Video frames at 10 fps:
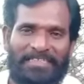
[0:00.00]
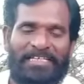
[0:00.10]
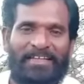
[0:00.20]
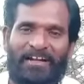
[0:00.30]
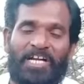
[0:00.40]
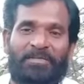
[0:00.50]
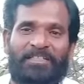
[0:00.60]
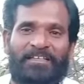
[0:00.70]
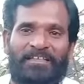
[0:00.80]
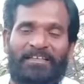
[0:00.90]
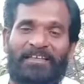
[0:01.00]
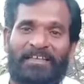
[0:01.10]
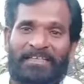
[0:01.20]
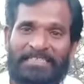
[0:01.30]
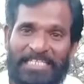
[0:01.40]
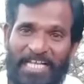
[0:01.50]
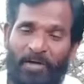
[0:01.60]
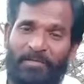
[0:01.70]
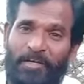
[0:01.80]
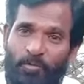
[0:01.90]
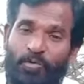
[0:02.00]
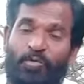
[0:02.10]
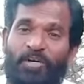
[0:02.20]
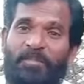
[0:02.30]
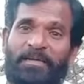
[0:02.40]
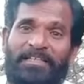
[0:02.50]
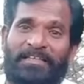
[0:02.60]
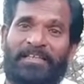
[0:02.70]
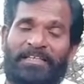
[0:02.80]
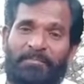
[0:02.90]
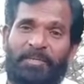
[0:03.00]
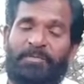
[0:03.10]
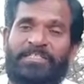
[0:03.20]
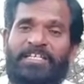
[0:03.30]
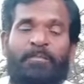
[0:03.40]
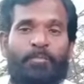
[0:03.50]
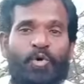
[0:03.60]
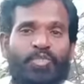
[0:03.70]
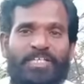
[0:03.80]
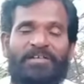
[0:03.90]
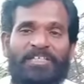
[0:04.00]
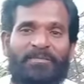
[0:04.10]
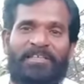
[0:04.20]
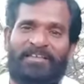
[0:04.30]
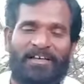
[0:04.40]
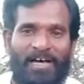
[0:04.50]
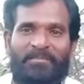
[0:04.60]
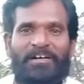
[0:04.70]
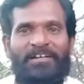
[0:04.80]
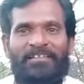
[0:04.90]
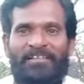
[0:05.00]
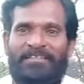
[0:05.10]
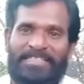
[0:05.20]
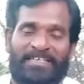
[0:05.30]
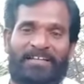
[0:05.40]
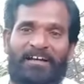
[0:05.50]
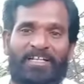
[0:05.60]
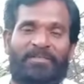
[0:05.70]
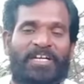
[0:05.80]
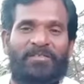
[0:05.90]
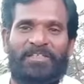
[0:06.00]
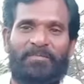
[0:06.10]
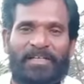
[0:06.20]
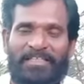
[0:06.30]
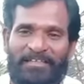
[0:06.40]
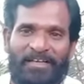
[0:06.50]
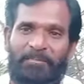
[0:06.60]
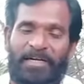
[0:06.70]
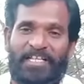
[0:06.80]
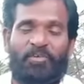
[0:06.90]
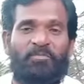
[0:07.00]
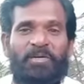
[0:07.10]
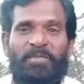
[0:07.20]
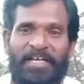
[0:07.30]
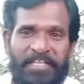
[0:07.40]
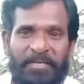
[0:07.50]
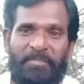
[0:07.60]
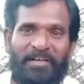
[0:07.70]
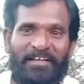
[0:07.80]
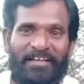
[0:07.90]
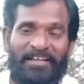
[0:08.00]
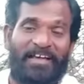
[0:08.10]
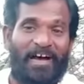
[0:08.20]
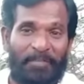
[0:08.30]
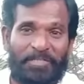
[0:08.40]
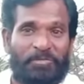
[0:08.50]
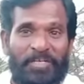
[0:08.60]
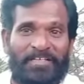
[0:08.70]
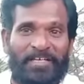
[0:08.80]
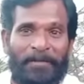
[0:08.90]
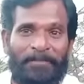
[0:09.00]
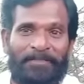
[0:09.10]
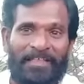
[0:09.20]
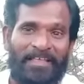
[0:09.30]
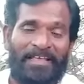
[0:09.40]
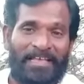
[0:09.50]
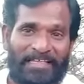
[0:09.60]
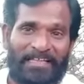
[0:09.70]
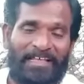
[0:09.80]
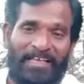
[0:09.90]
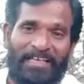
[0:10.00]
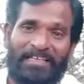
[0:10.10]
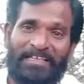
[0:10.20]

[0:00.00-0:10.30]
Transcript: சீன ராணுவத்திற்கு சீனாவுடைய ஊதுகுழல் பத்திரிகை த பீப்புள் சைனா போஸ்டே வந்து பார்த்தீங்கன்னா ஆமா சீன ராணுவ வீரர்கள் வந்து பார்த்தீங்கன்னா பணியால் ரொம்ப பாதிக்கப்படுறாங்க அப்படின்னு சொல்லியிருக்காங்க இதில்